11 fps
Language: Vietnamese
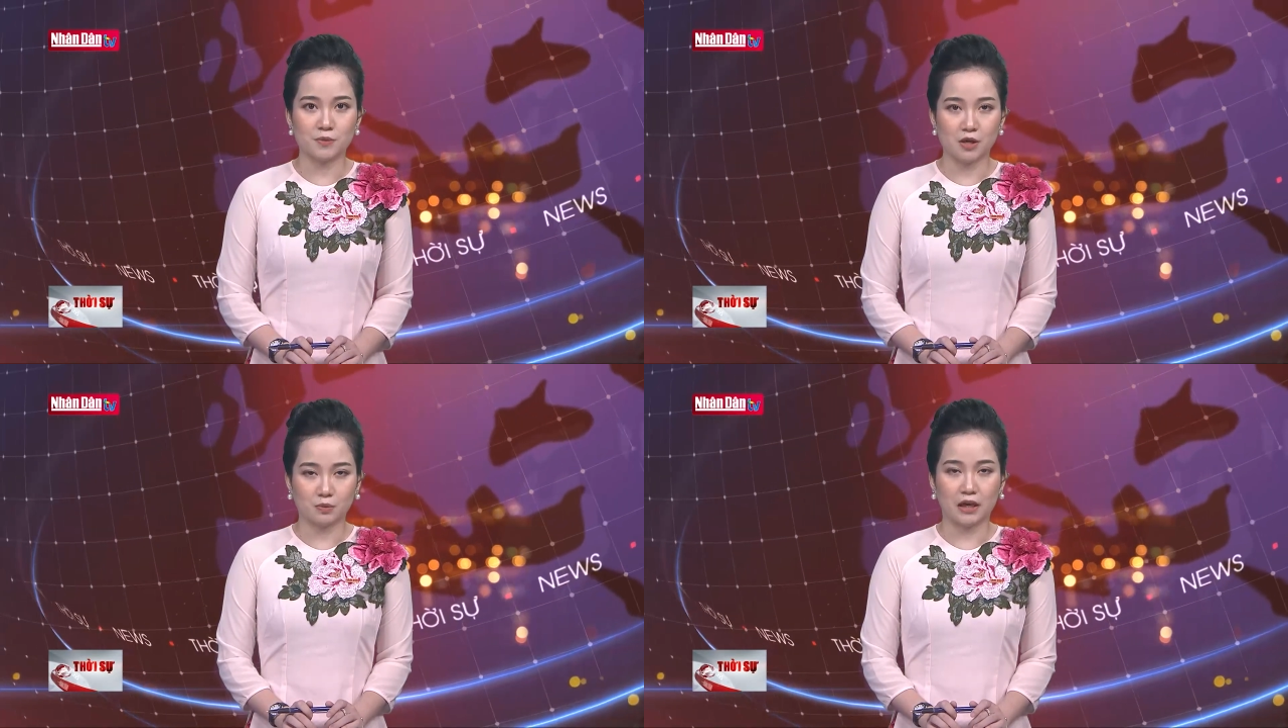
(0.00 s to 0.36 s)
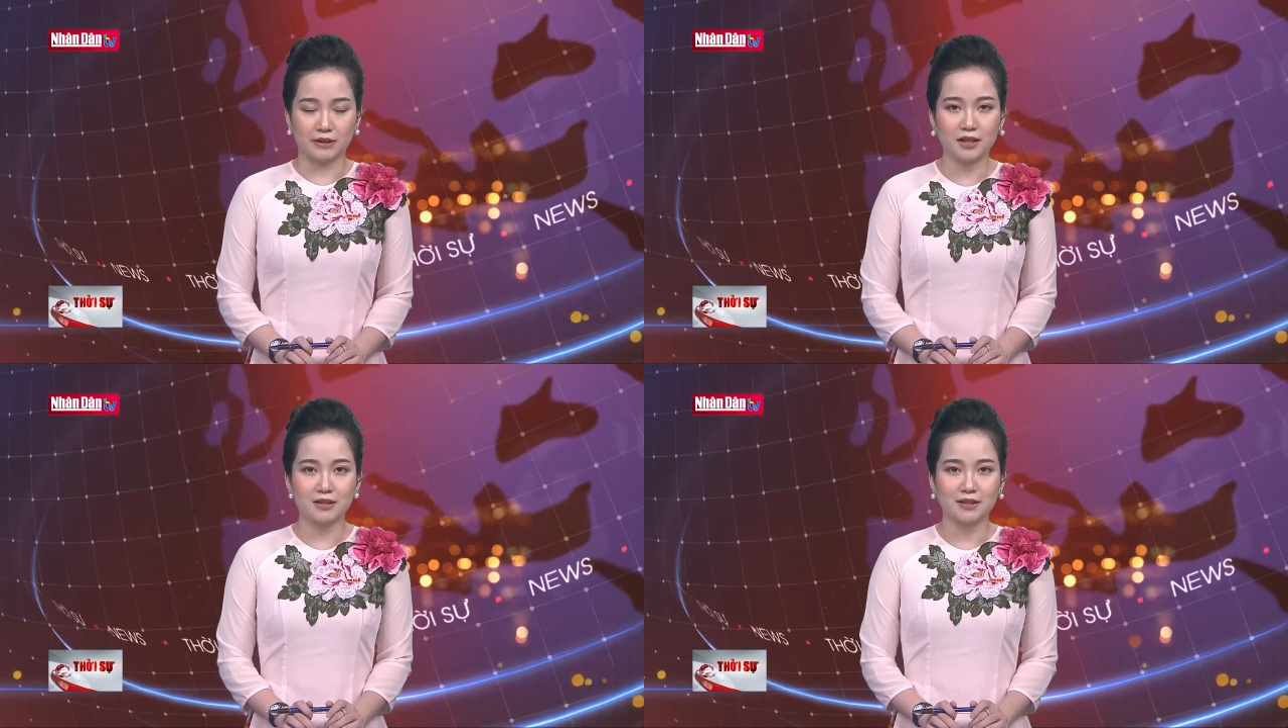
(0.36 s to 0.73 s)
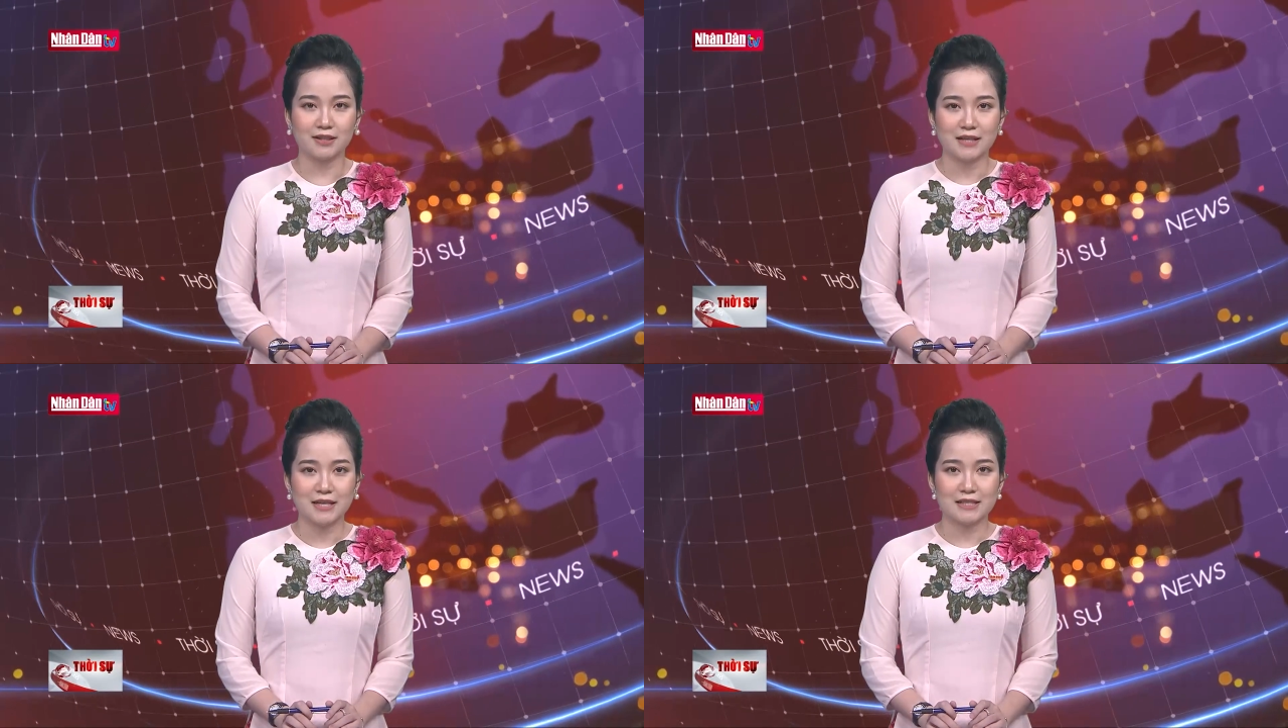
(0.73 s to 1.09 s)
trong cả nước.
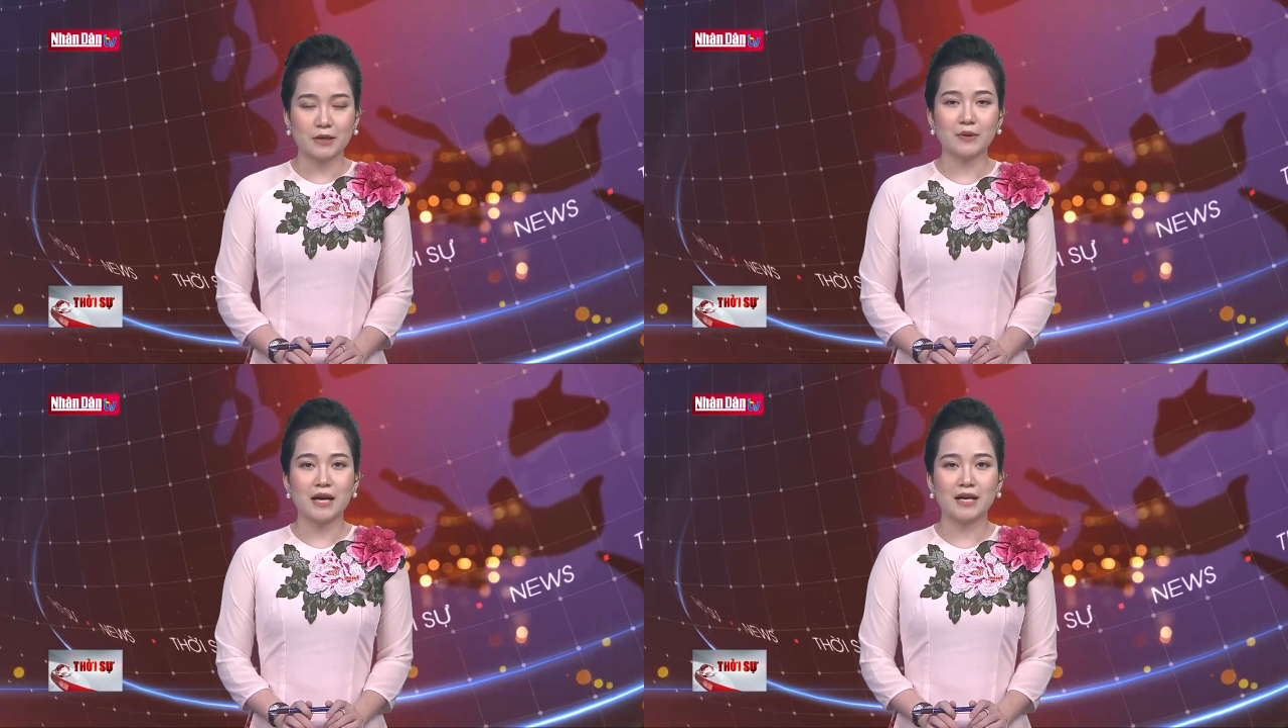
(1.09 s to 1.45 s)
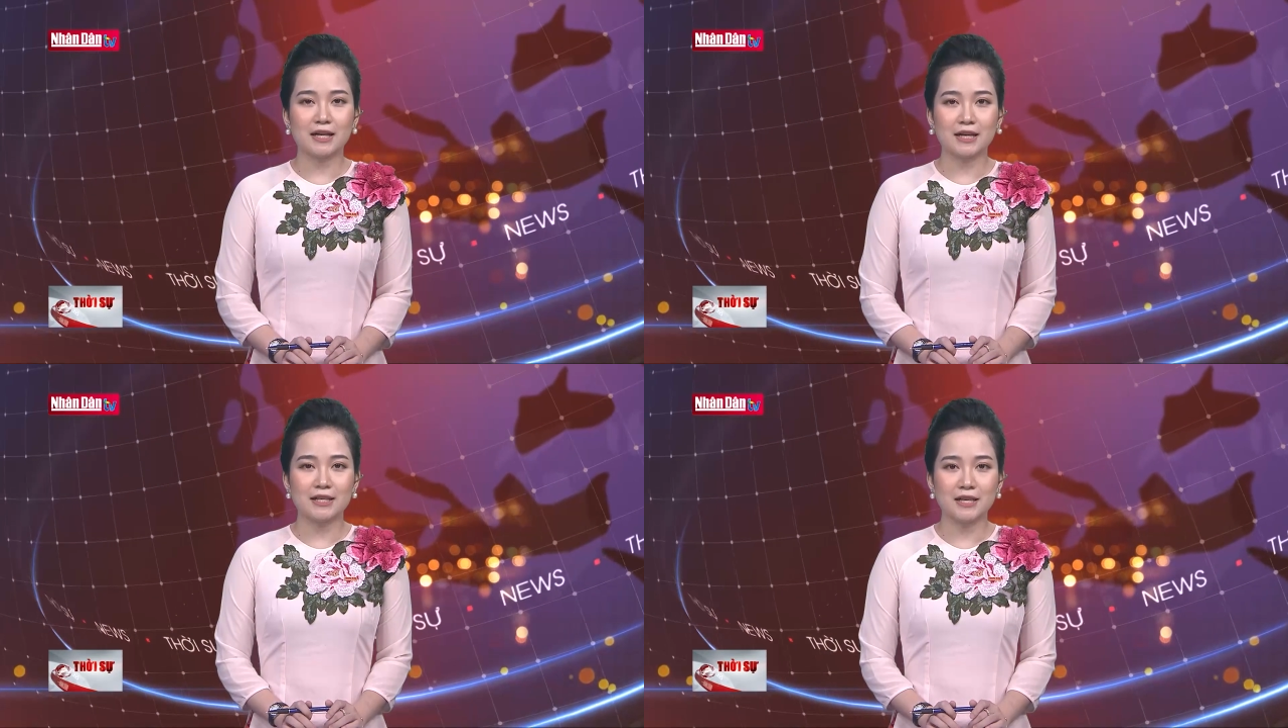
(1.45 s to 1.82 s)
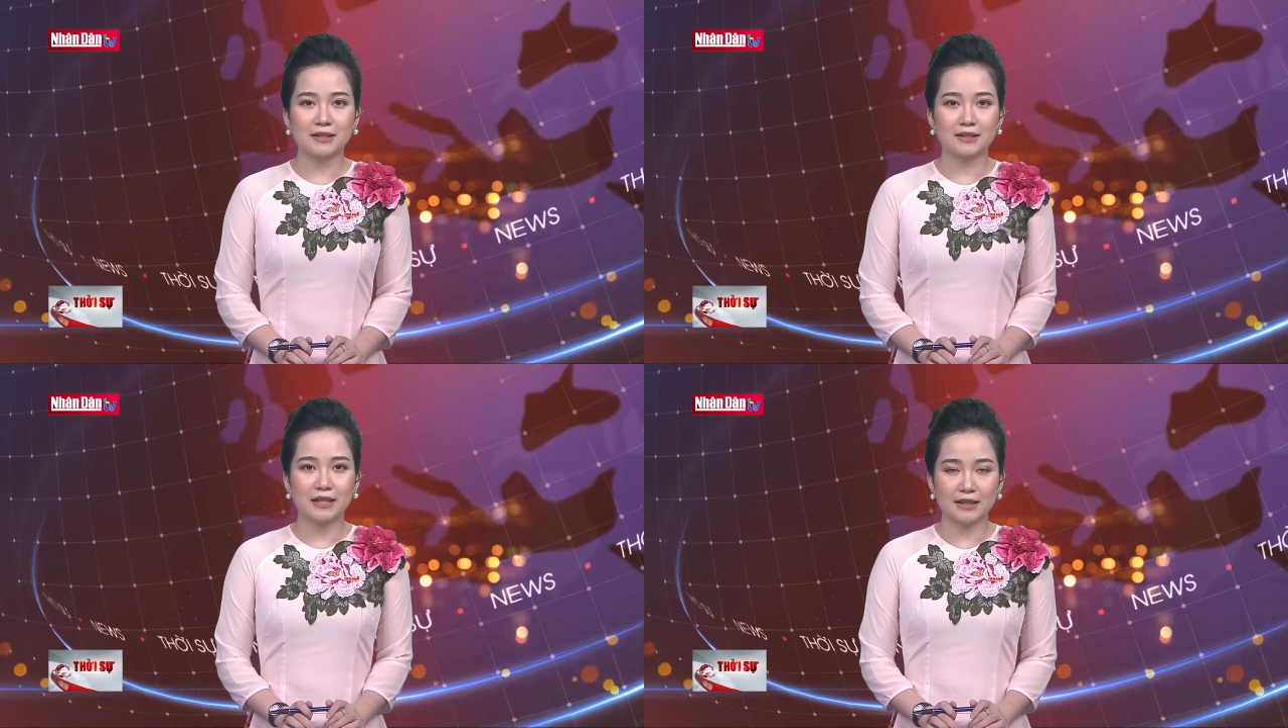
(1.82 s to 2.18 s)
Sau đây là ghi nhận
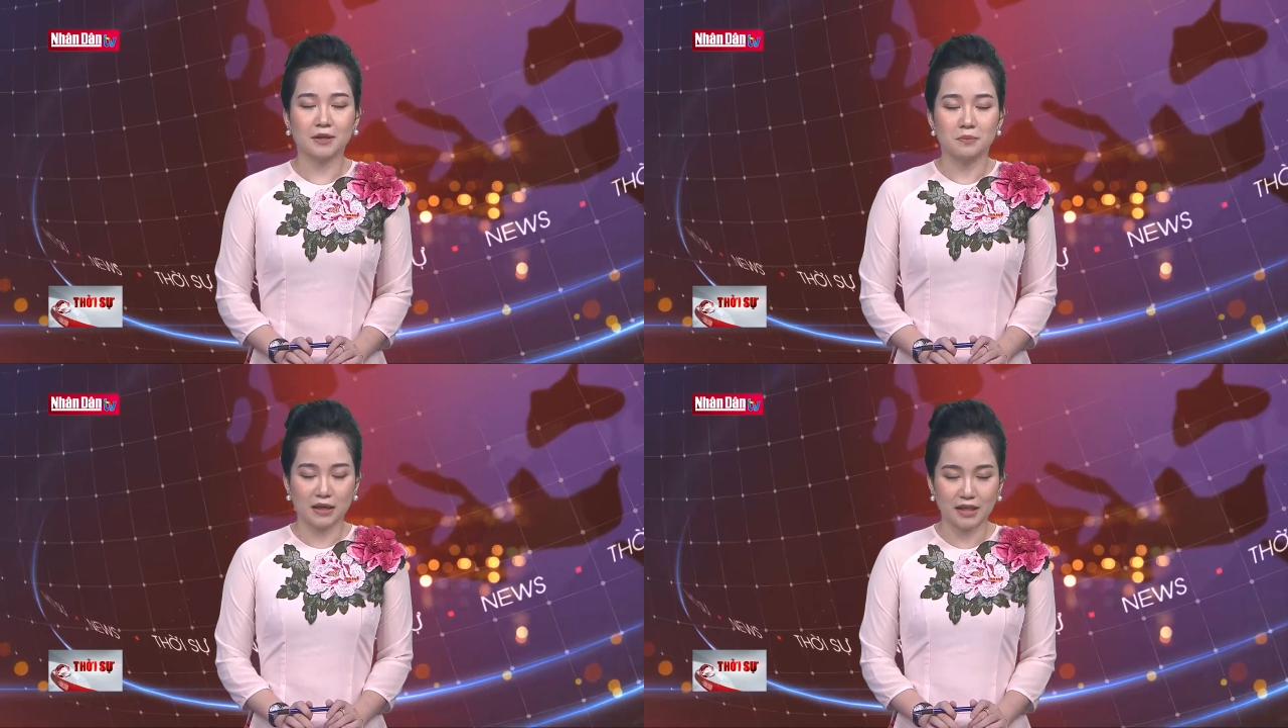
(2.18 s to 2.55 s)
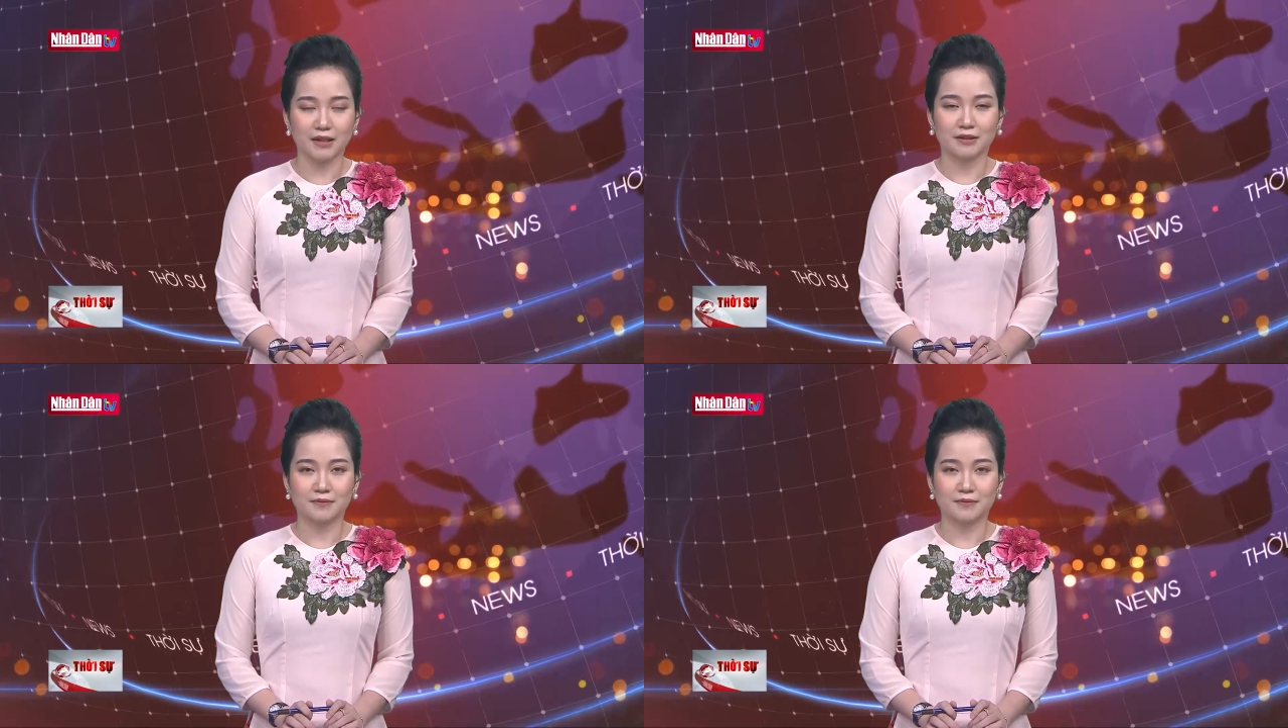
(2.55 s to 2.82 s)
tại tỉnh Bình Định.